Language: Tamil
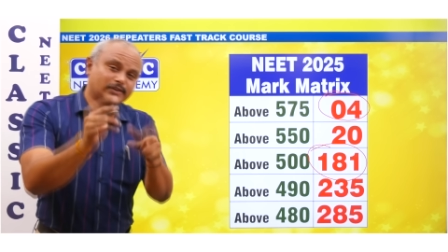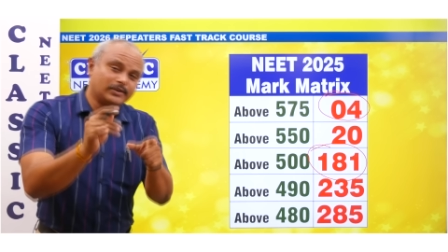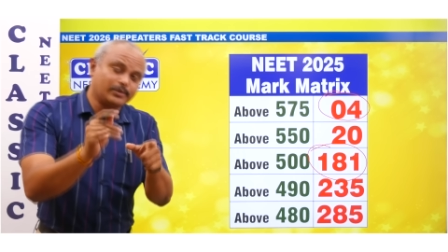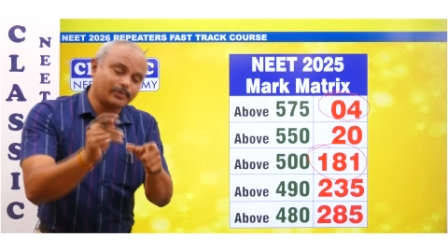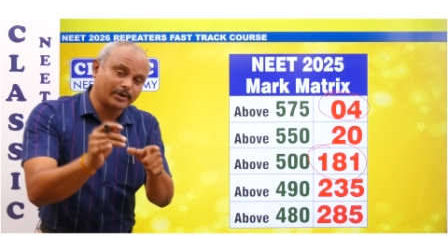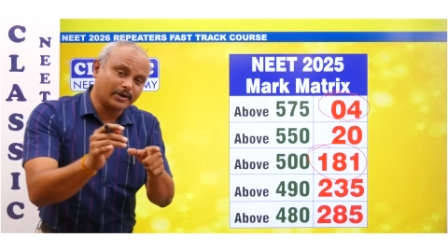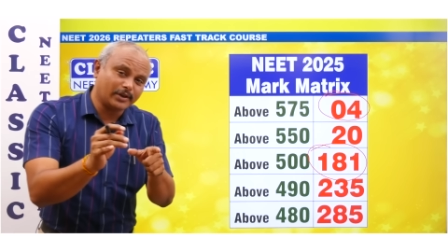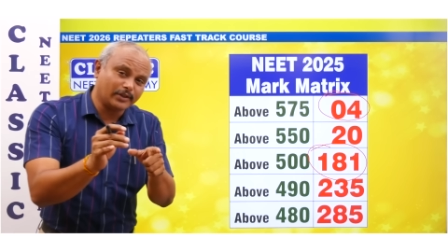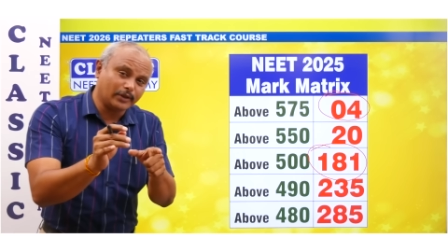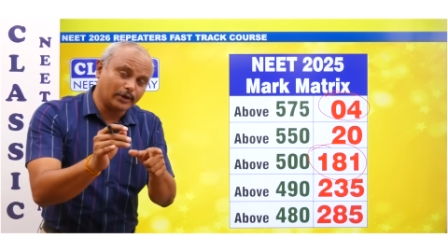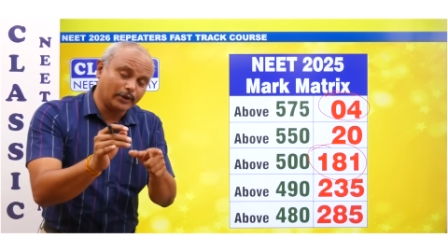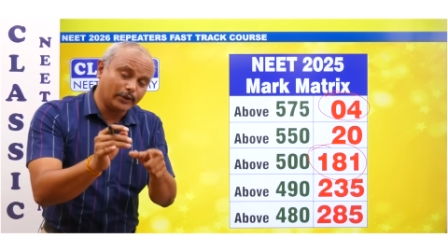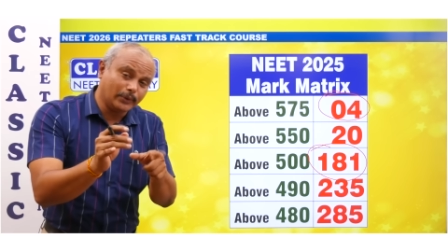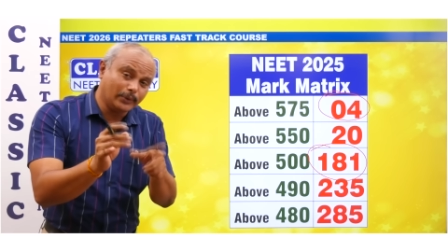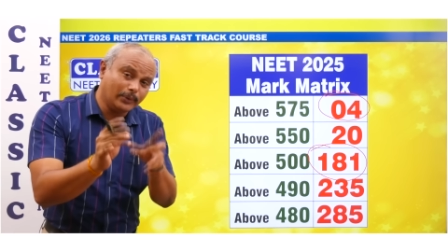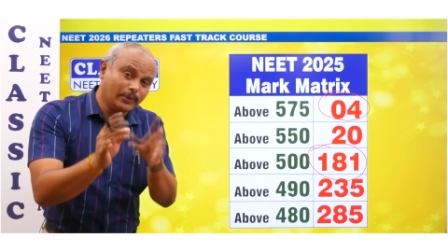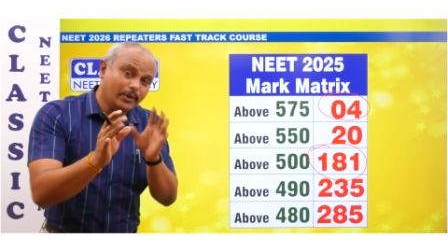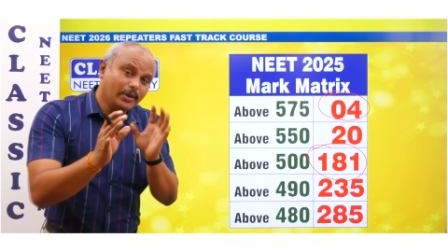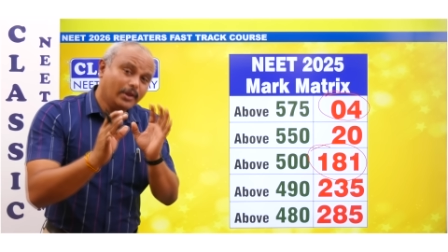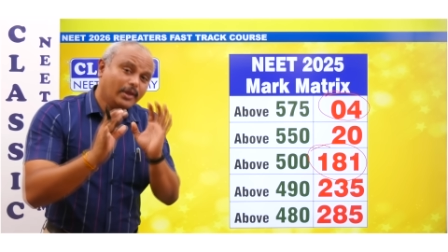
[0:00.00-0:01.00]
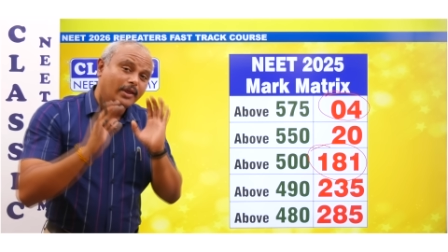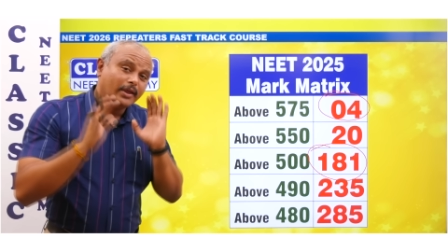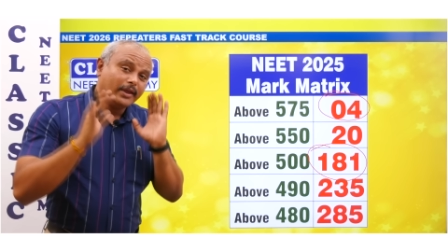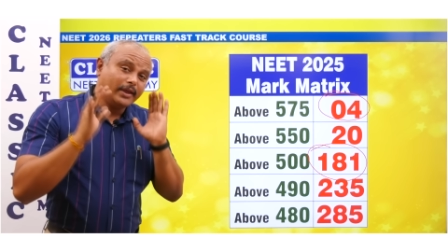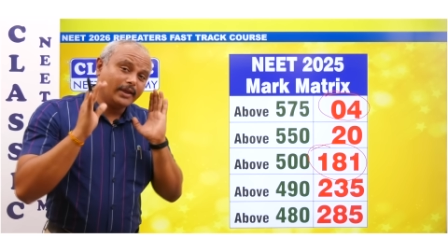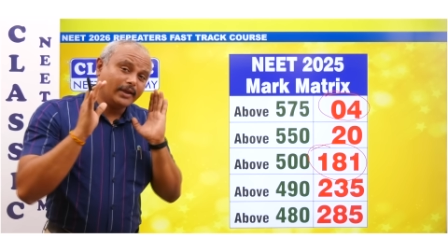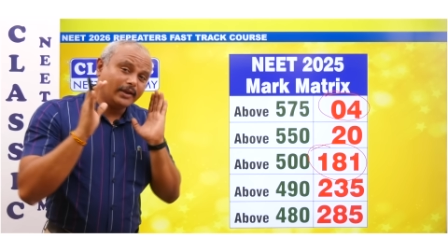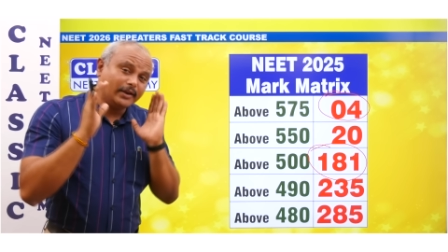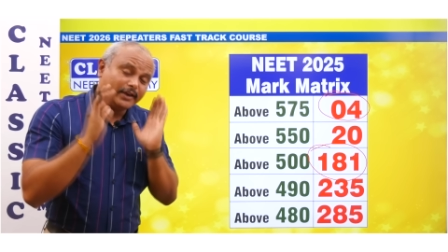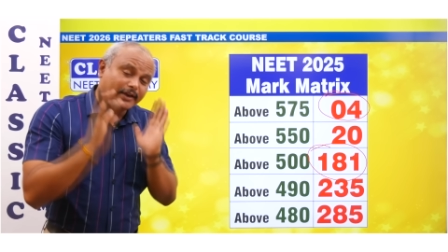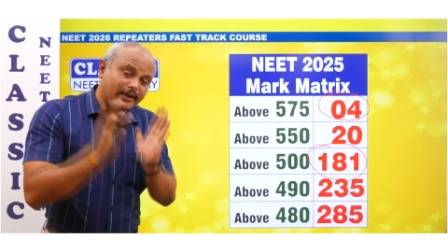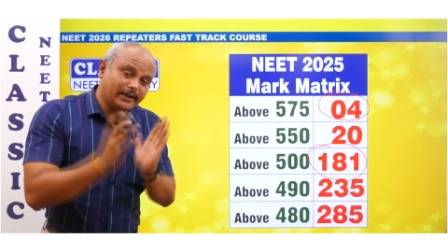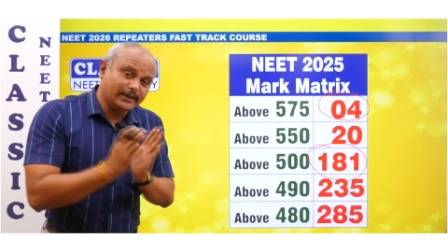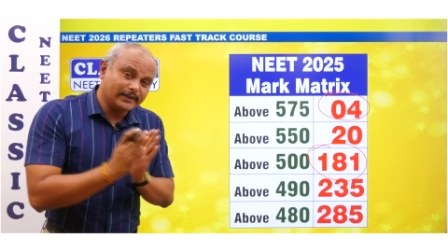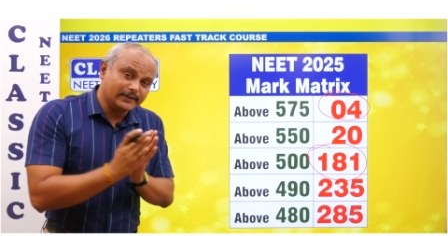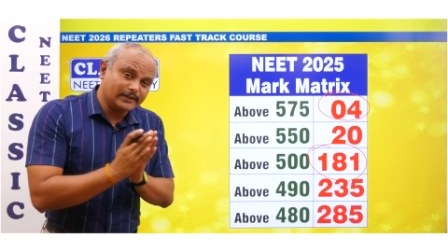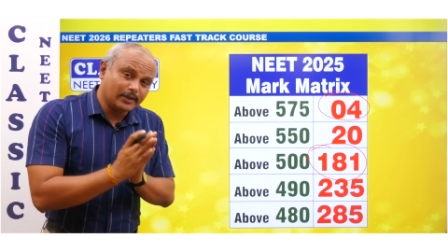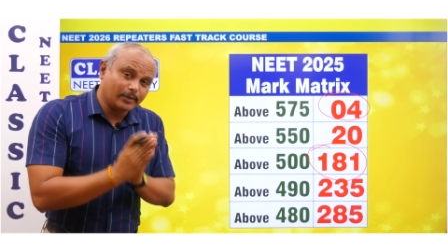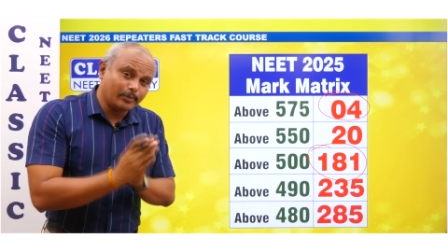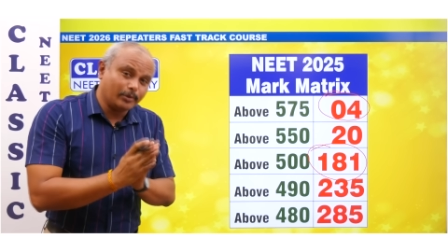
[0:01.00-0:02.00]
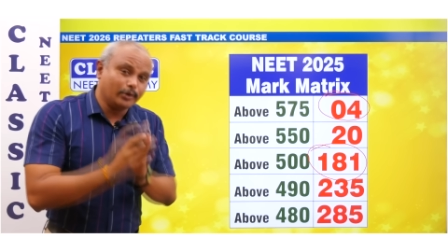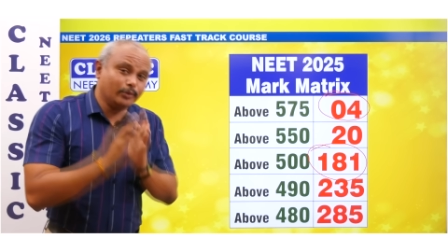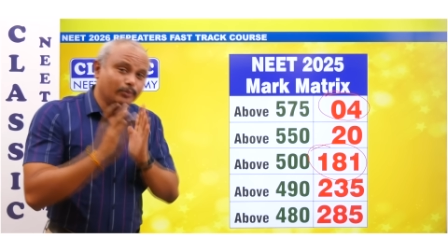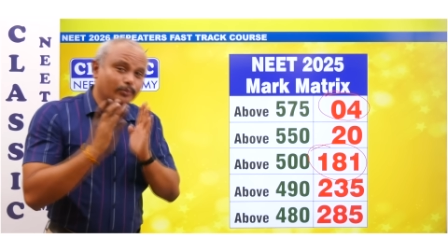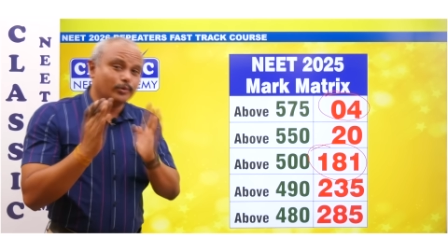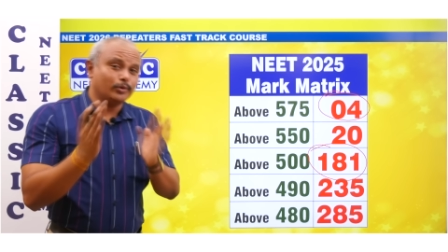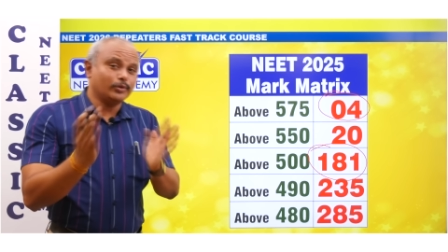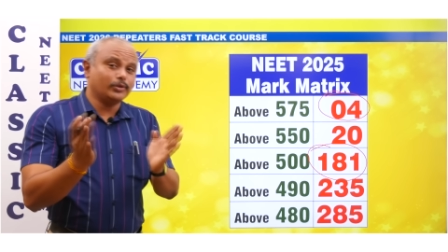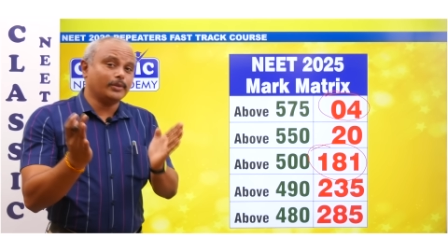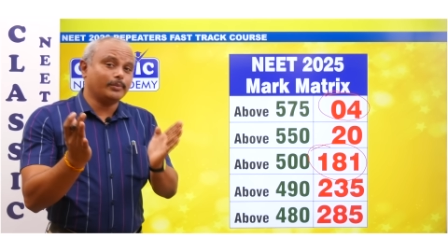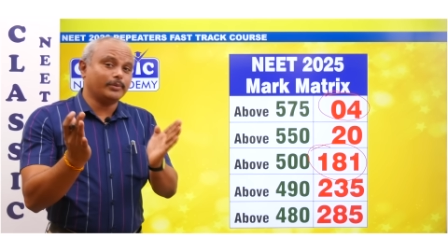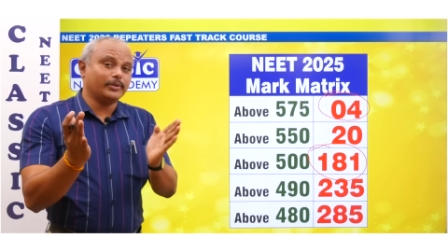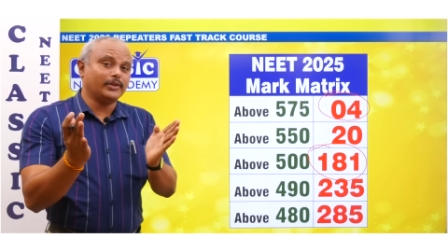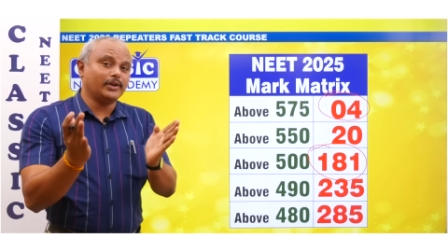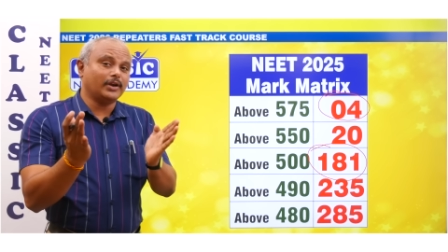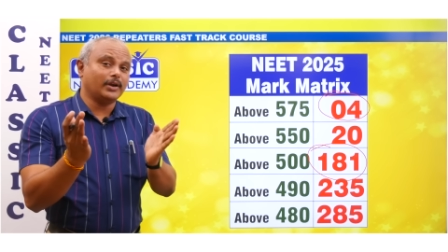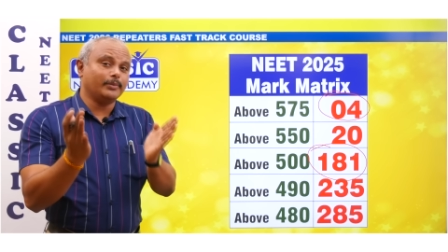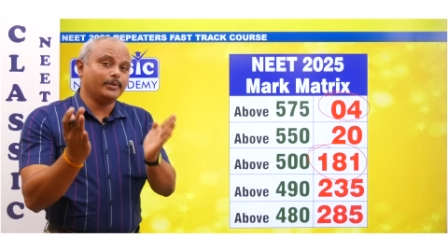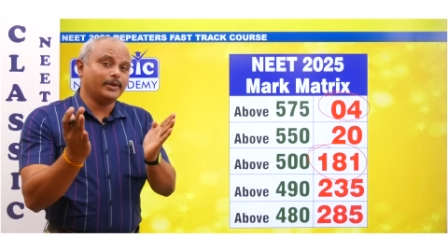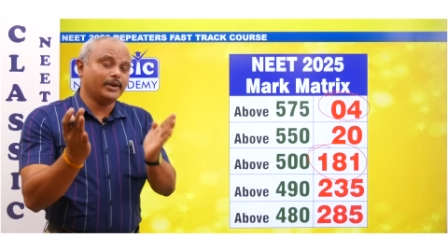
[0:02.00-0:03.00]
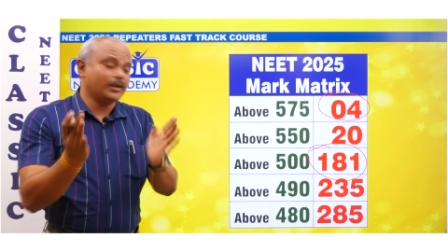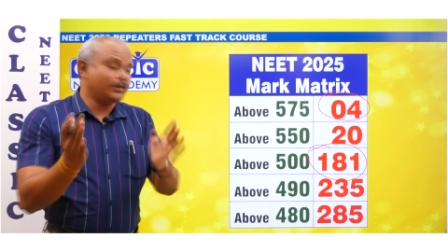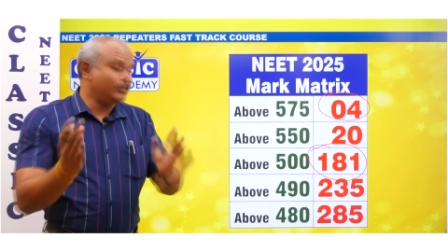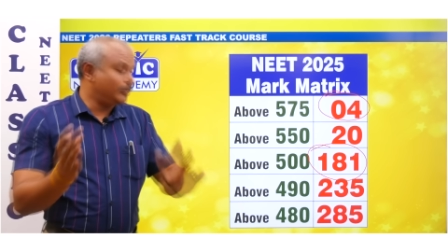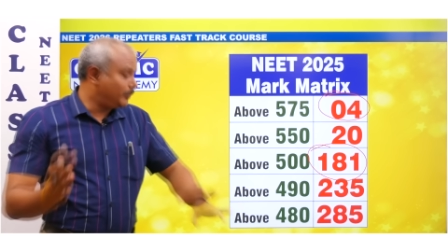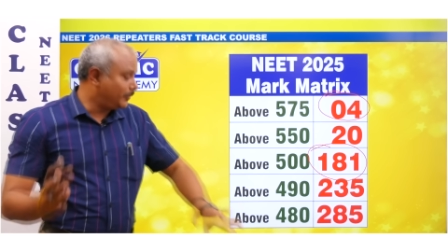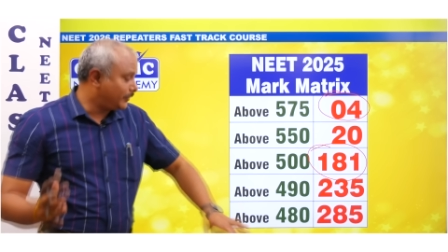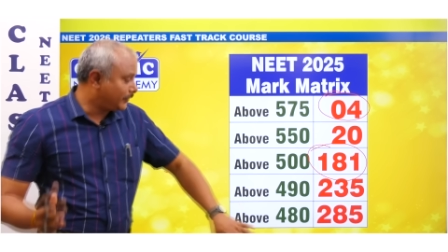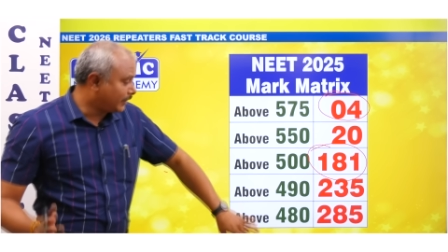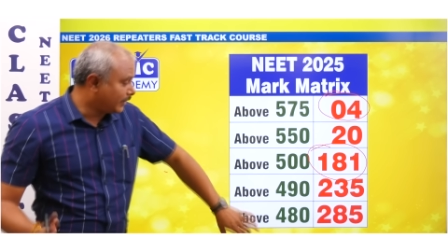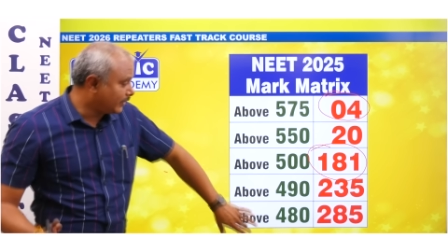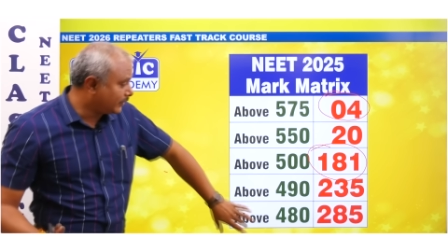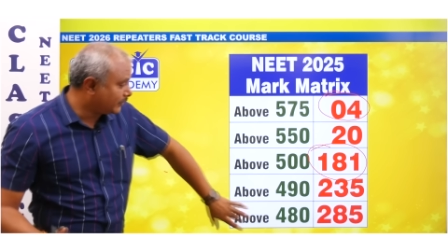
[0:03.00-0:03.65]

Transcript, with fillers: கஷ்டமானதுலேயும் நீட் எக்ஸாம்லேயும் முந்நூற்றம்பத்தி நாலு பேருக்கு எம்பிபிஎஸ்